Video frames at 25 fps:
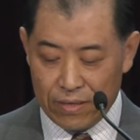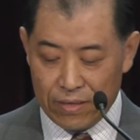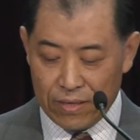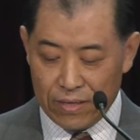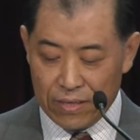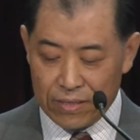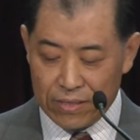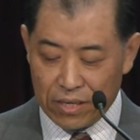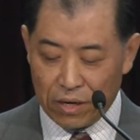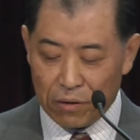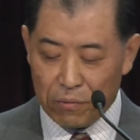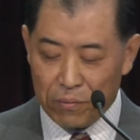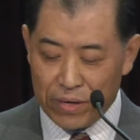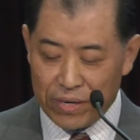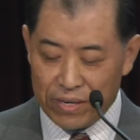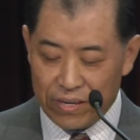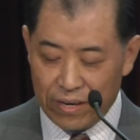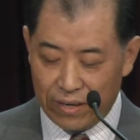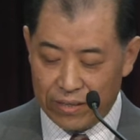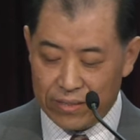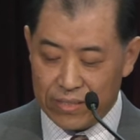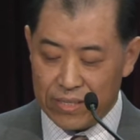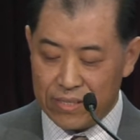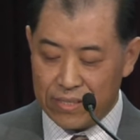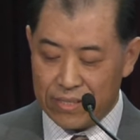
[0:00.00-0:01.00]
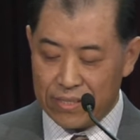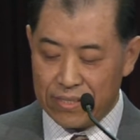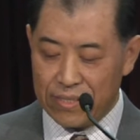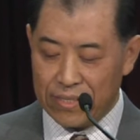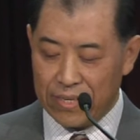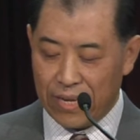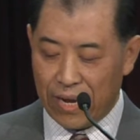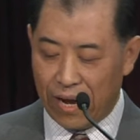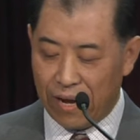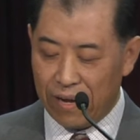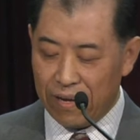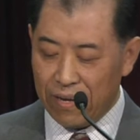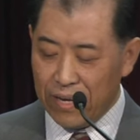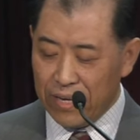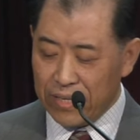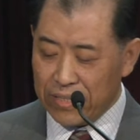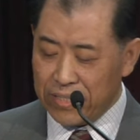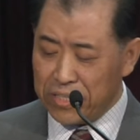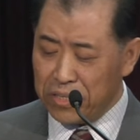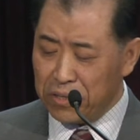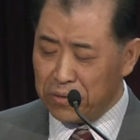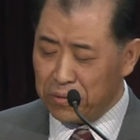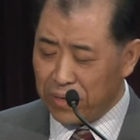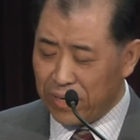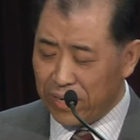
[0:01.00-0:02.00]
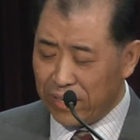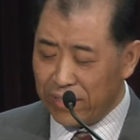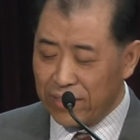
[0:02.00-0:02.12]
成为人的式样，既有人